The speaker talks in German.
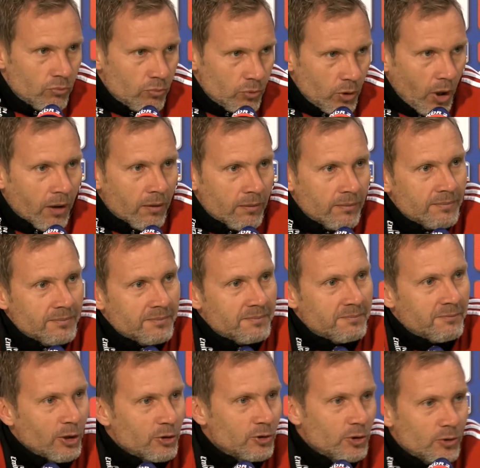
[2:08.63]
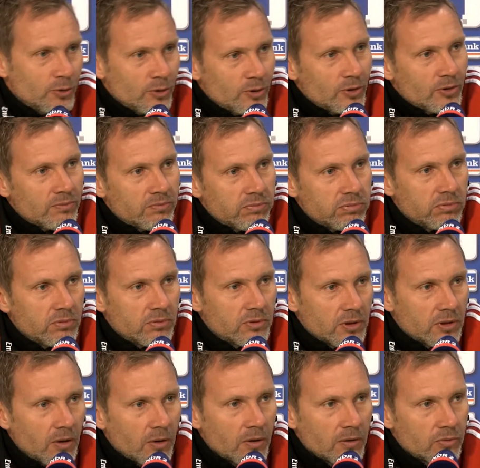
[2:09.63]
Ja, weiß ich nicht. Ist
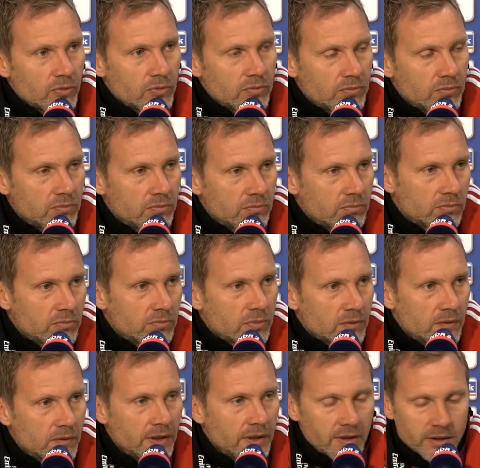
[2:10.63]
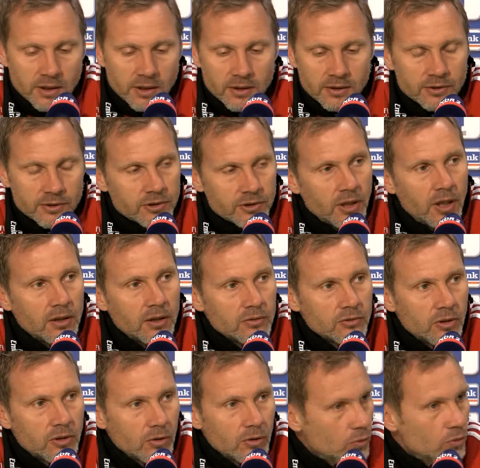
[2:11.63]
auch, will er dagegen nichts sagen, ist
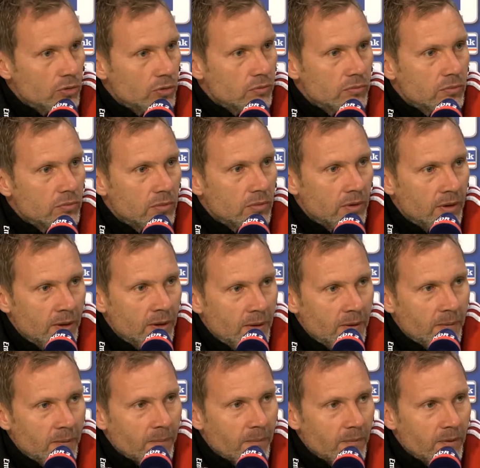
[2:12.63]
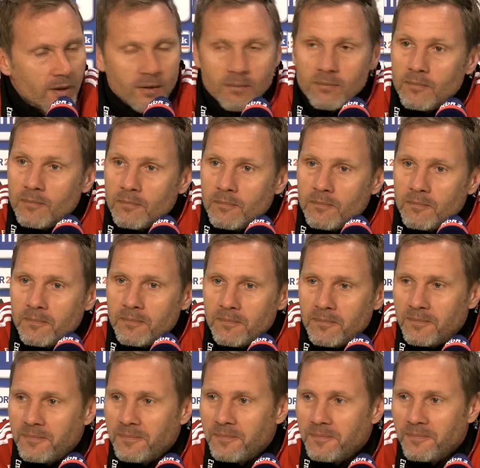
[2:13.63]
auch gut. Ja.
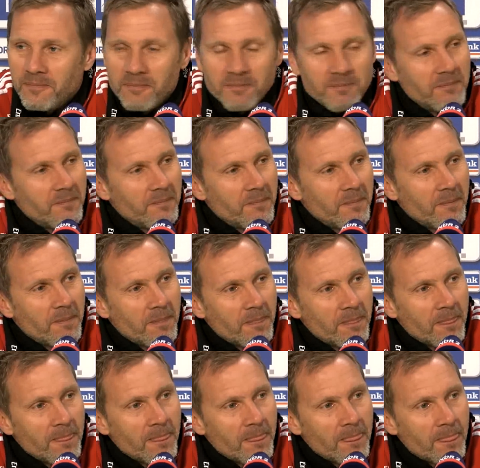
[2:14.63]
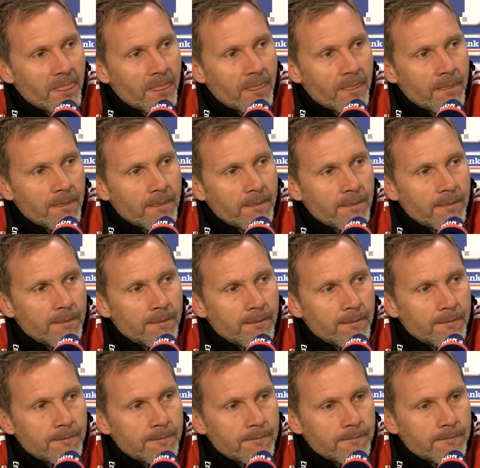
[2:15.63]
Vielleicht soll ich es konkreter fragen. Meinen Sie
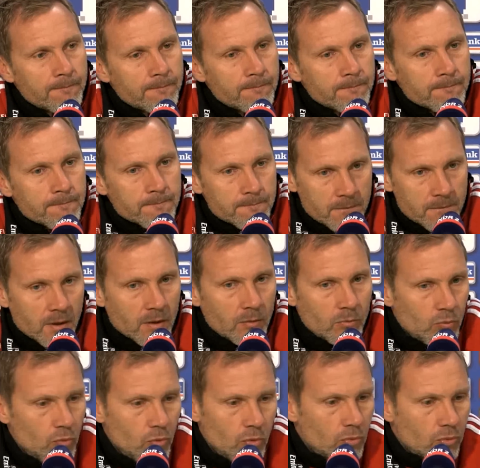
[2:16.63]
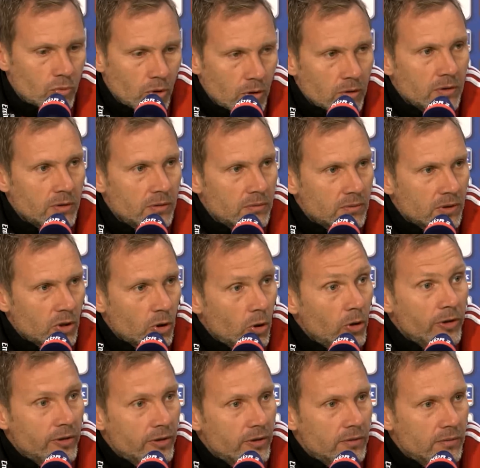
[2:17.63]
Jeratsche? Könnte,
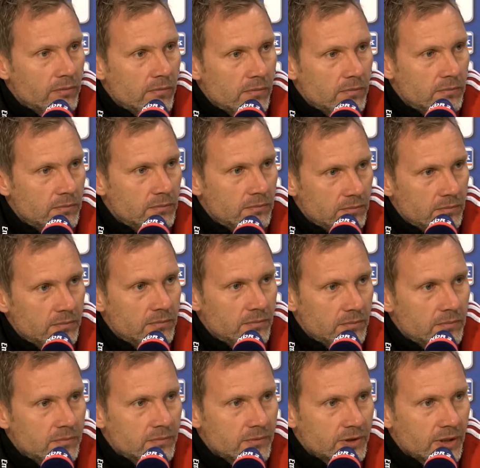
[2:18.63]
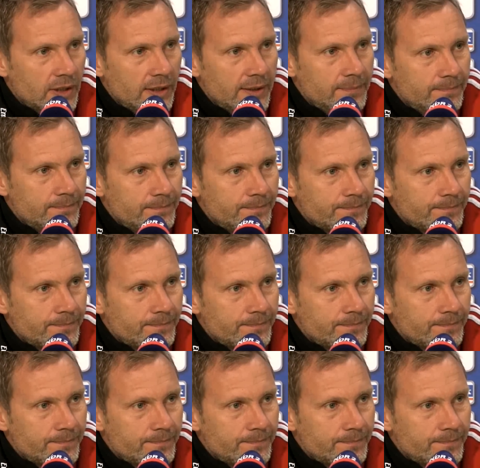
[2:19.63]
könnte sein.